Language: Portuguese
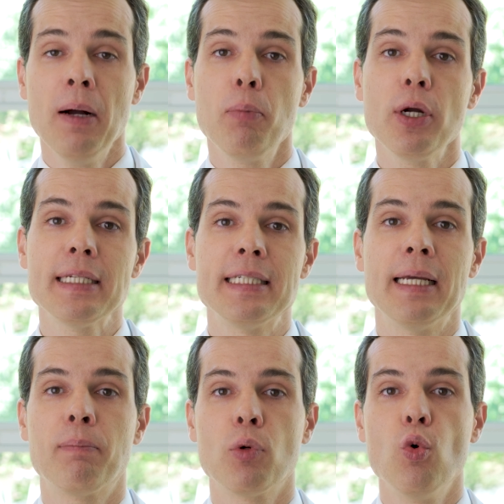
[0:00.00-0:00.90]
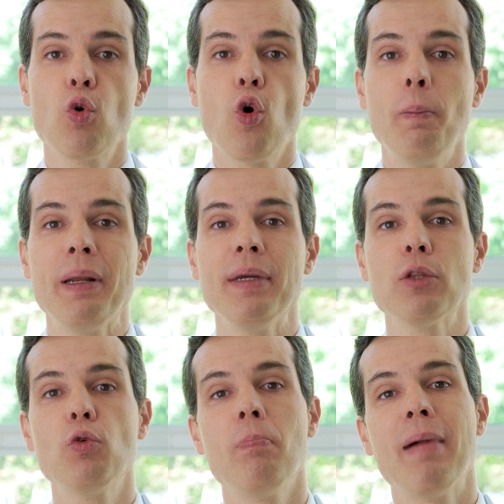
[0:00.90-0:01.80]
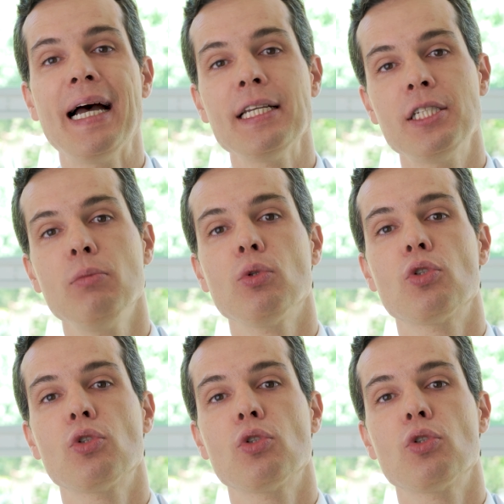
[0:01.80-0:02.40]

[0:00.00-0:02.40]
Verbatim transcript: Por exemplo, o comprimento máximo